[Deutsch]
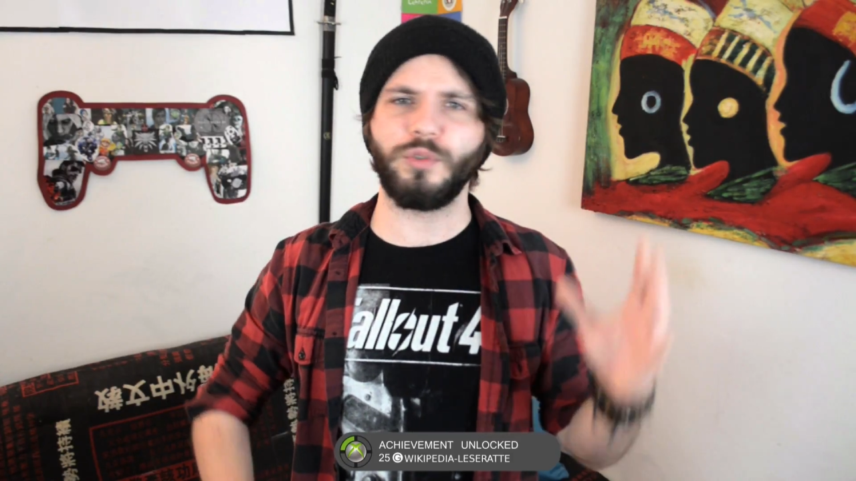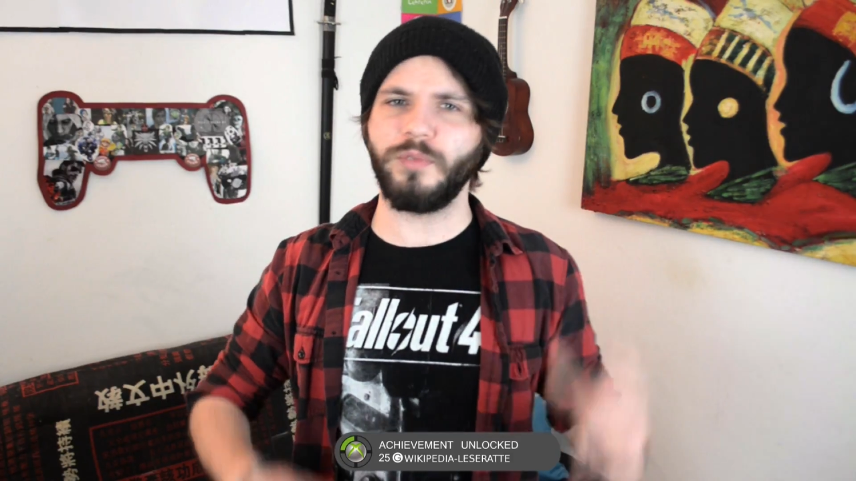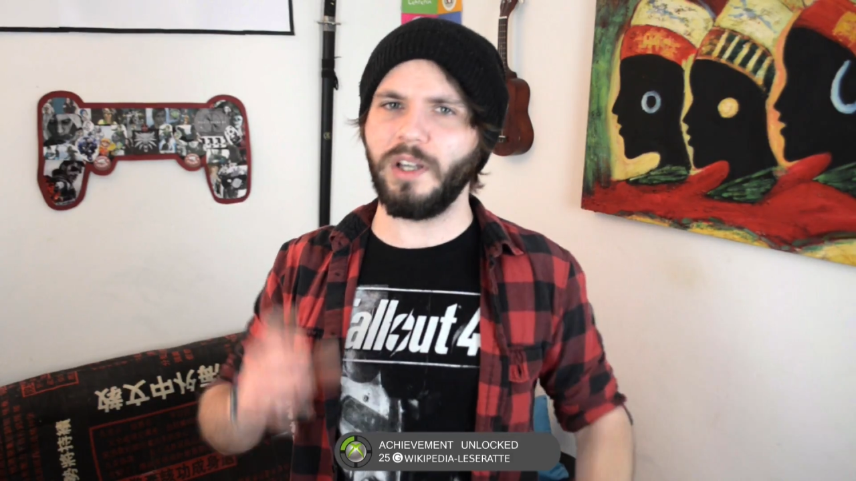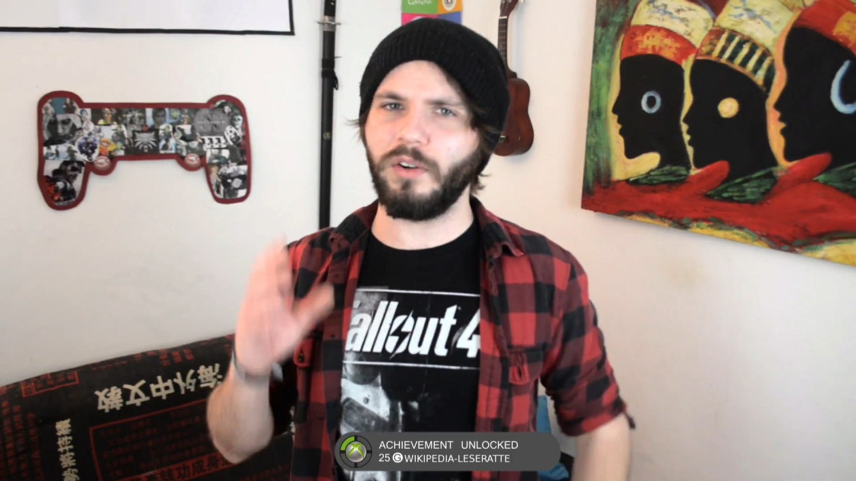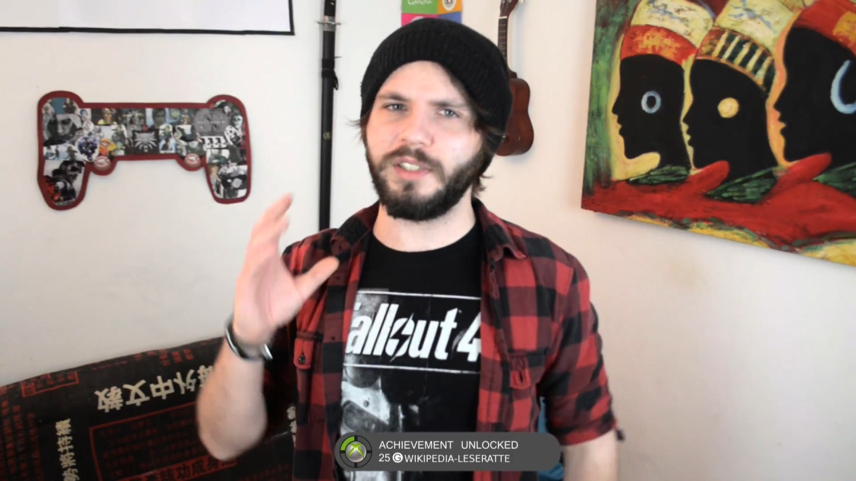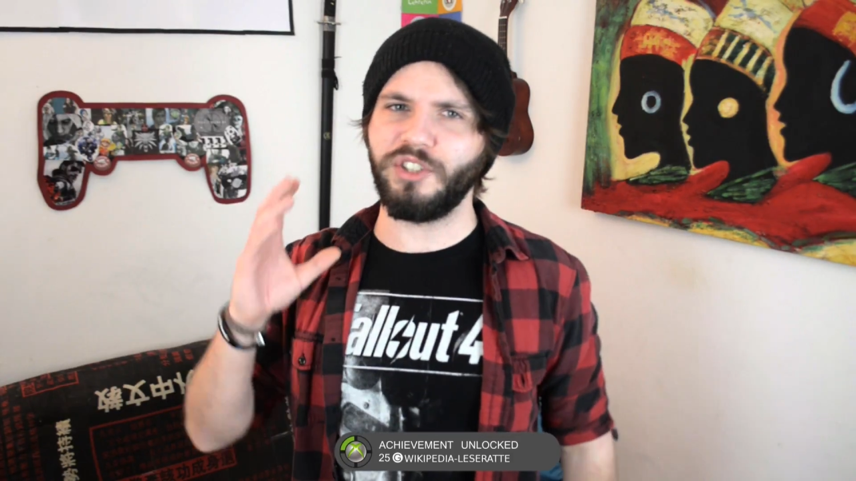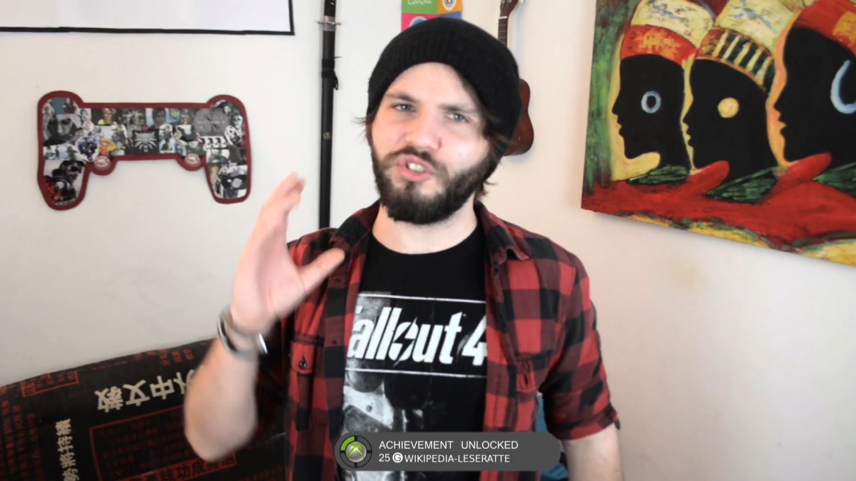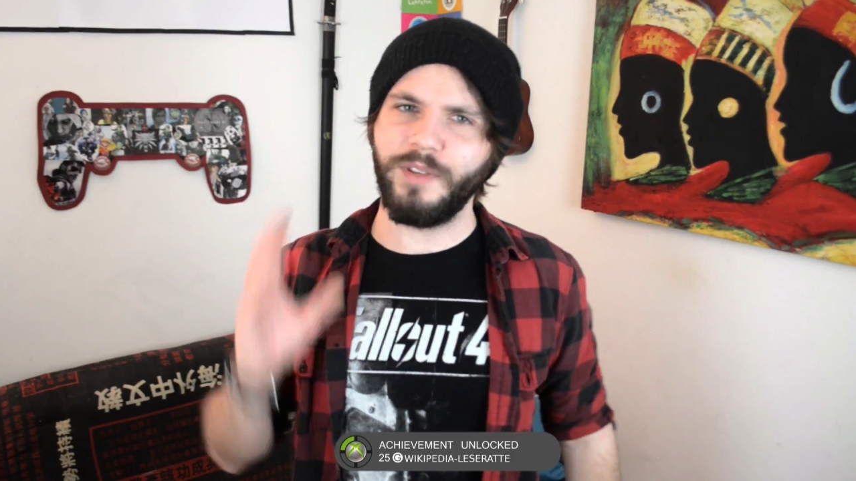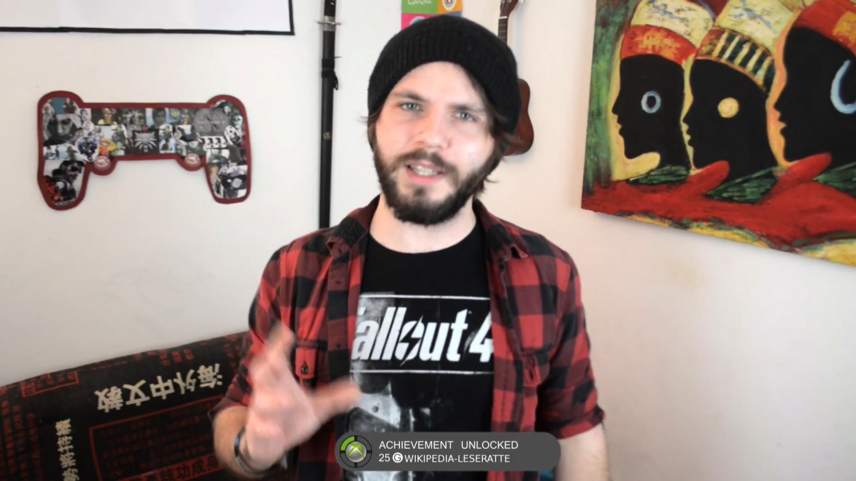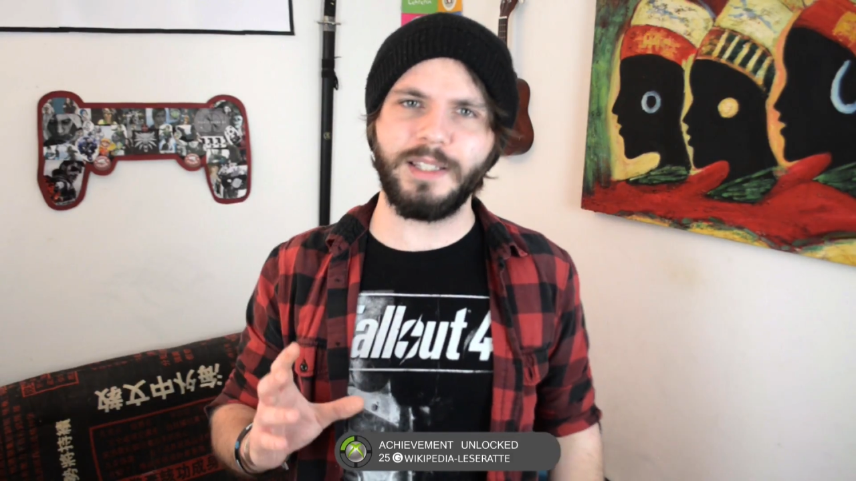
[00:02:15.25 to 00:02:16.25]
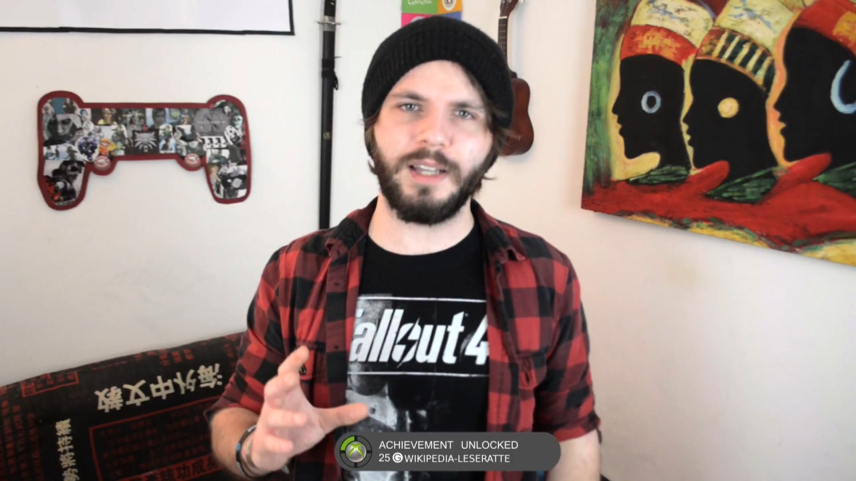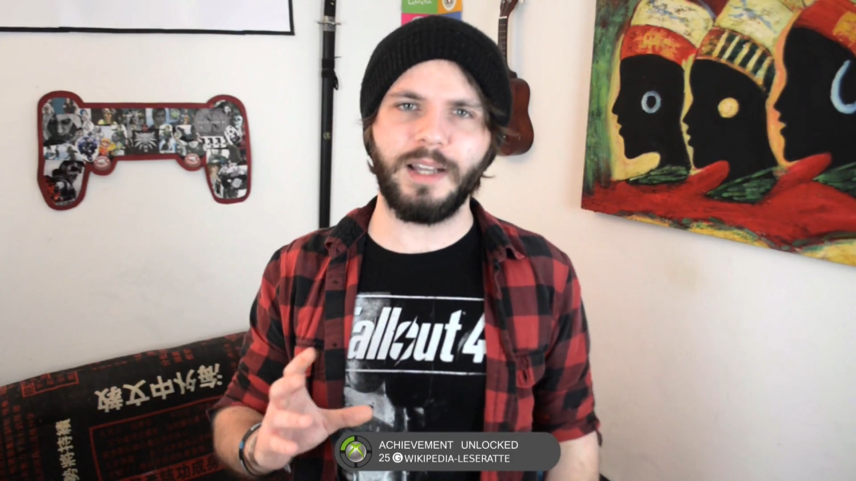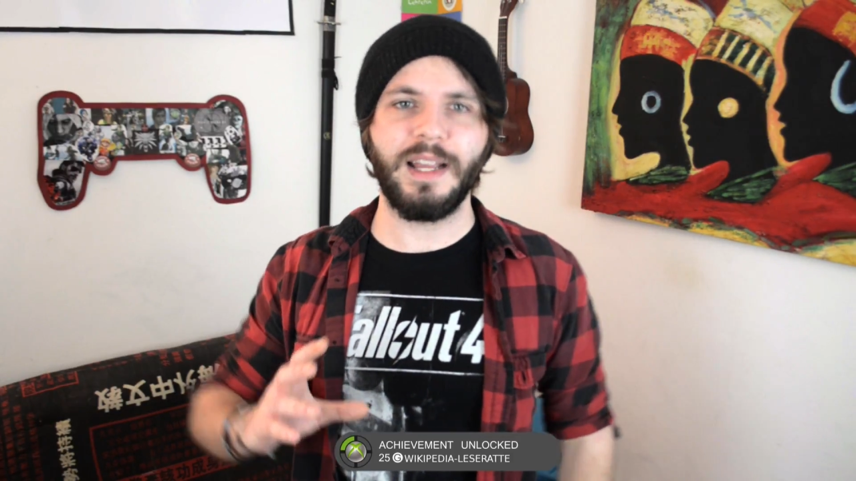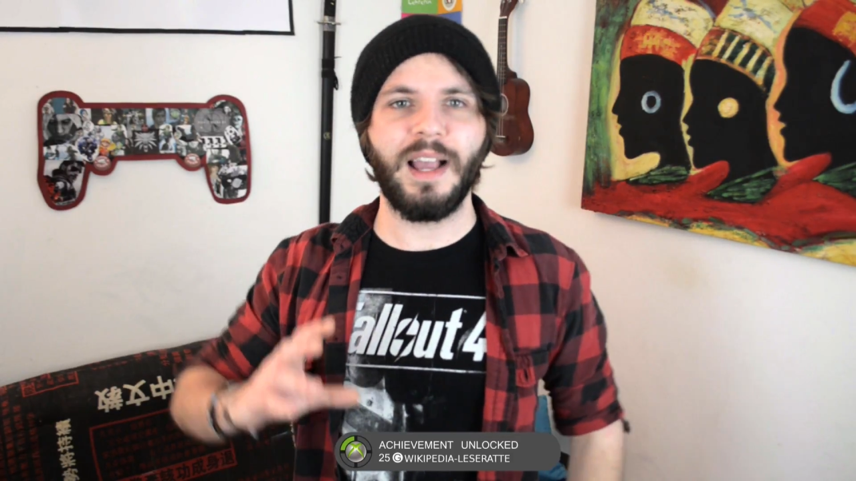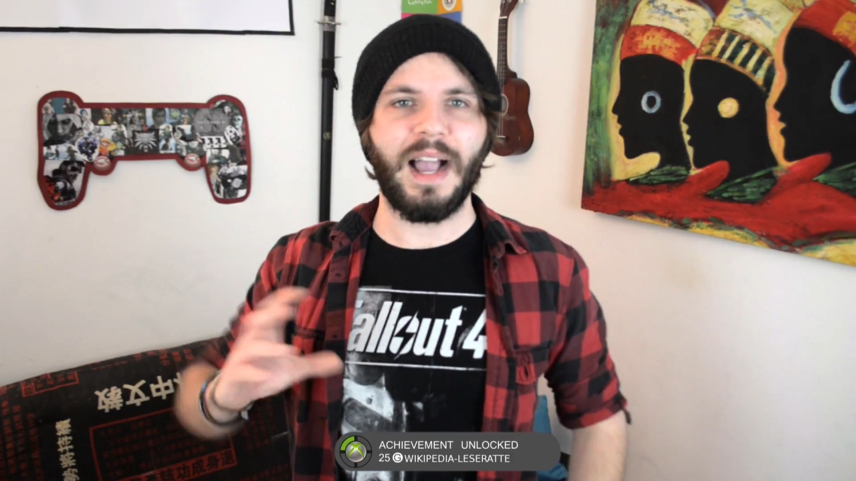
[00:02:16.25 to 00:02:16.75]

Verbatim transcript: sowie auch die Schwierigkeit